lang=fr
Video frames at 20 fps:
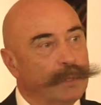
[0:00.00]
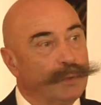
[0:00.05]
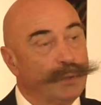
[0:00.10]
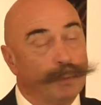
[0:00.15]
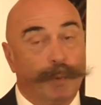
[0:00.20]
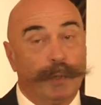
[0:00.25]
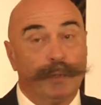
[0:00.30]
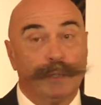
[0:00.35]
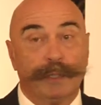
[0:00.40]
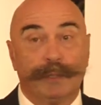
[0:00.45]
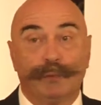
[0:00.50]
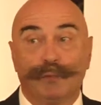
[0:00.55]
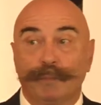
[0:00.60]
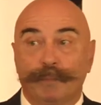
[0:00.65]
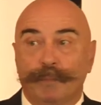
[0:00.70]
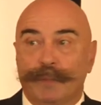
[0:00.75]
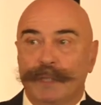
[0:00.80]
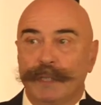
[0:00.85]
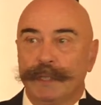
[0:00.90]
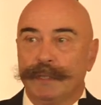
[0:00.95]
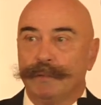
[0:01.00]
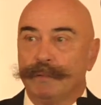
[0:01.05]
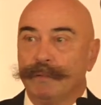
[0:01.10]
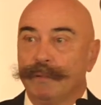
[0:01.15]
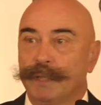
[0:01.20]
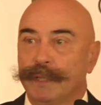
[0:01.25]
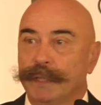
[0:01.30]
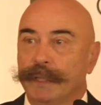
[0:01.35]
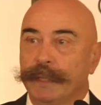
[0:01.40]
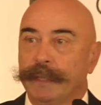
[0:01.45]
Je prends des tout petits
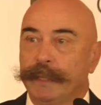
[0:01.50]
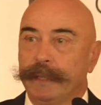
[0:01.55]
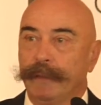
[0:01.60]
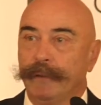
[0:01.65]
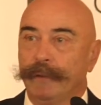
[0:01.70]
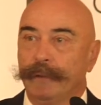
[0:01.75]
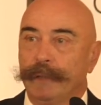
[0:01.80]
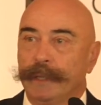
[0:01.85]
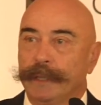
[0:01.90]
sujets, le